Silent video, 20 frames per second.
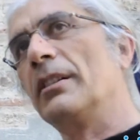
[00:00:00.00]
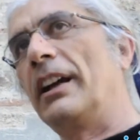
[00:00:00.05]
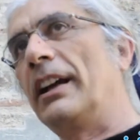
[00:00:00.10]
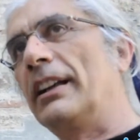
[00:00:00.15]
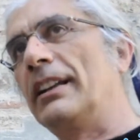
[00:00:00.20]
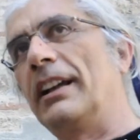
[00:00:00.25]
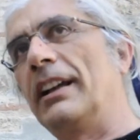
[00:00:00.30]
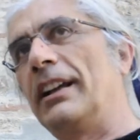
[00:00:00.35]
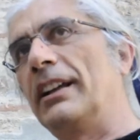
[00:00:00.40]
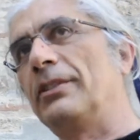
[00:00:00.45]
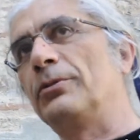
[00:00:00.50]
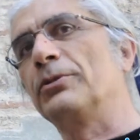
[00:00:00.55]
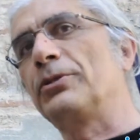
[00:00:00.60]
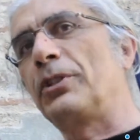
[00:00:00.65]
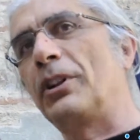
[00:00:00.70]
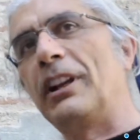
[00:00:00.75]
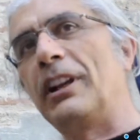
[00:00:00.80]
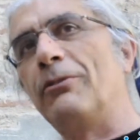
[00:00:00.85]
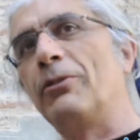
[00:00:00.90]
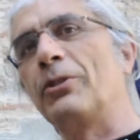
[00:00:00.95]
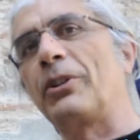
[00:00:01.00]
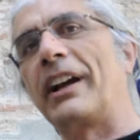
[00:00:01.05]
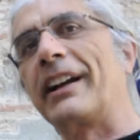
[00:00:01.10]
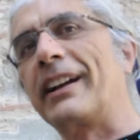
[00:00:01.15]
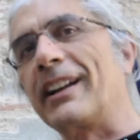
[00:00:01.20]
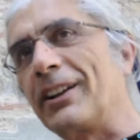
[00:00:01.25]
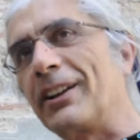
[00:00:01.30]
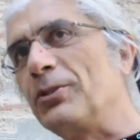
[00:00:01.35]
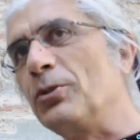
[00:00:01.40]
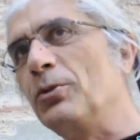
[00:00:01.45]
il, tutto il lavoro è
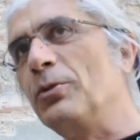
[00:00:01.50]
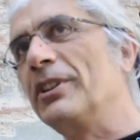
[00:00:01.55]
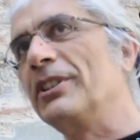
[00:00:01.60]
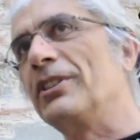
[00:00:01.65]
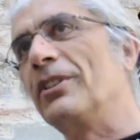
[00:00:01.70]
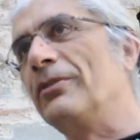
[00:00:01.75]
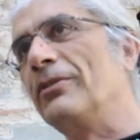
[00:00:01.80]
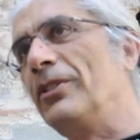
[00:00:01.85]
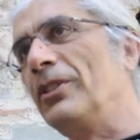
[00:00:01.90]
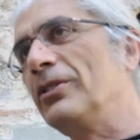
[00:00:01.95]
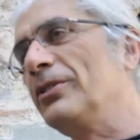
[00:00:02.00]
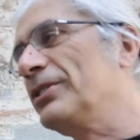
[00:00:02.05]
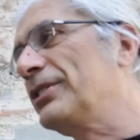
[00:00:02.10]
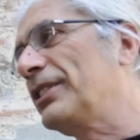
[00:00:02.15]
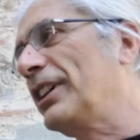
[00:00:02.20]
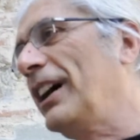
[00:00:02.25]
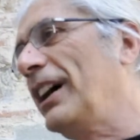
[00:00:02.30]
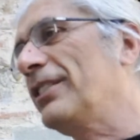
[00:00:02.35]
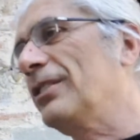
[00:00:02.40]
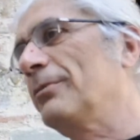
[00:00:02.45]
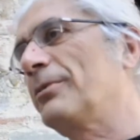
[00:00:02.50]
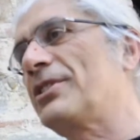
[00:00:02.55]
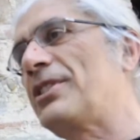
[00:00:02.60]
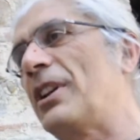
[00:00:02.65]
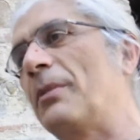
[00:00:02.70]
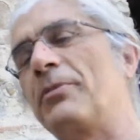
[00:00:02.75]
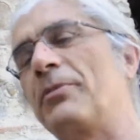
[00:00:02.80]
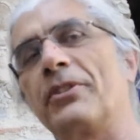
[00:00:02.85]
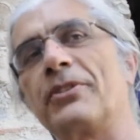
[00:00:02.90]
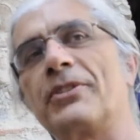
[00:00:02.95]
gratuito, volontario, per
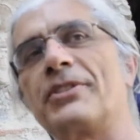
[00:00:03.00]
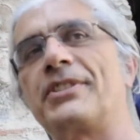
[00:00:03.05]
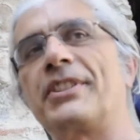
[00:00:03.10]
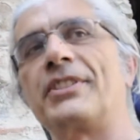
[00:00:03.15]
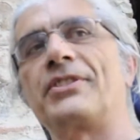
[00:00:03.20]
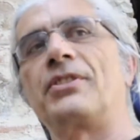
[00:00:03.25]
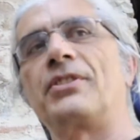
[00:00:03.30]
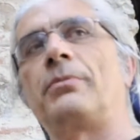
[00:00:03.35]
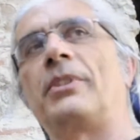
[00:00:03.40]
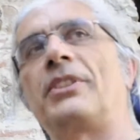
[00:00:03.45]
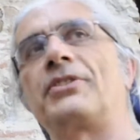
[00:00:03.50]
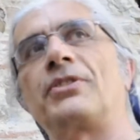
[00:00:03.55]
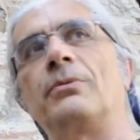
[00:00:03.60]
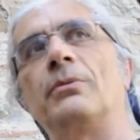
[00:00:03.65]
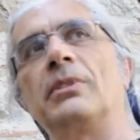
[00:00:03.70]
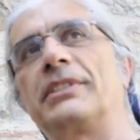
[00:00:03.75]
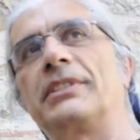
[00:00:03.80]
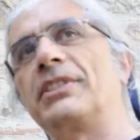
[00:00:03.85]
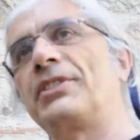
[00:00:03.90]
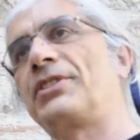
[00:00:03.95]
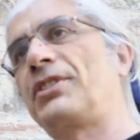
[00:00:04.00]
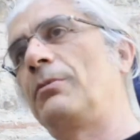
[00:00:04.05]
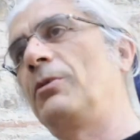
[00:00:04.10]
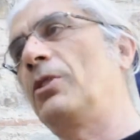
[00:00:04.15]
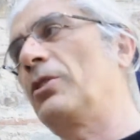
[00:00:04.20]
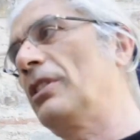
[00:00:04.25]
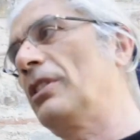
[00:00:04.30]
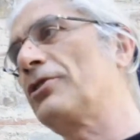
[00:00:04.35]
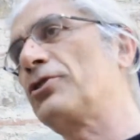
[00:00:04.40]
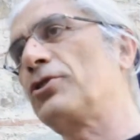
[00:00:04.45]
esempio io stesso passo moltissime
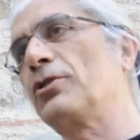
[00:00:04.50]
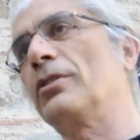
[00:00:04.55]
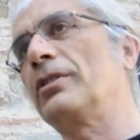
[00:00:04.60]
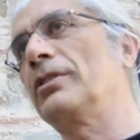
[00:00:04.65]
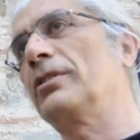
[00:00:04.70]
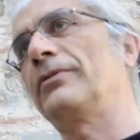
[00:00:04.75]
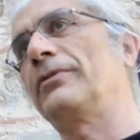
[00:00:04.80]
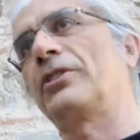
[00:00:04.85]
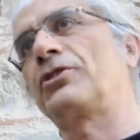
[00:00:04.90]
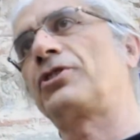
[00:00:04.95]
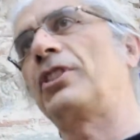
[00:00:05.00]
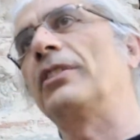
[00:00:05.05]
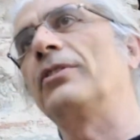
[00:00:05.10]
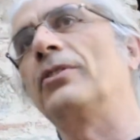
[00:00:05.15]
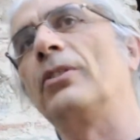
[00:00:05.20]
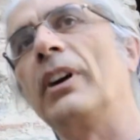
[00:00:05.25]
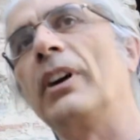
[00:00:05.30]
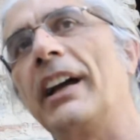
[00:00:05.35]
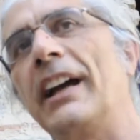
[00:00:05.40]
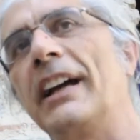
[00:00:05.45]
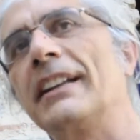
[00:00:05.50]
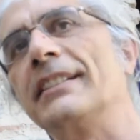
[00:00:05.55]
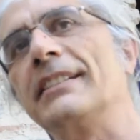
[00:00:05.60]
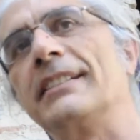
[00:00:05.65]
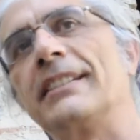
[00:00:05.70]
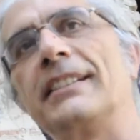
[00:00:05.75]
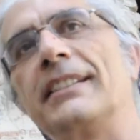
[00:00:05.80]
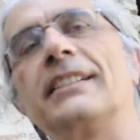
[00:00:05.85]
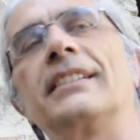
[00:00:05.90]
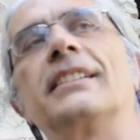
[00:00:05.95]
ore al giorno facendo
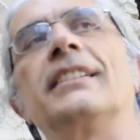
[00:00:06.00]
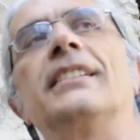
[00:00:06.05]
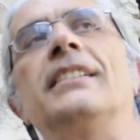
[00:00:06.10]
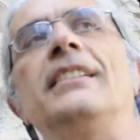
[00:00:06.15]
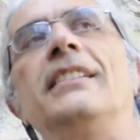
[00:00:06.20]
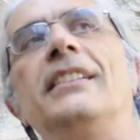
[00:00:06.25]
editing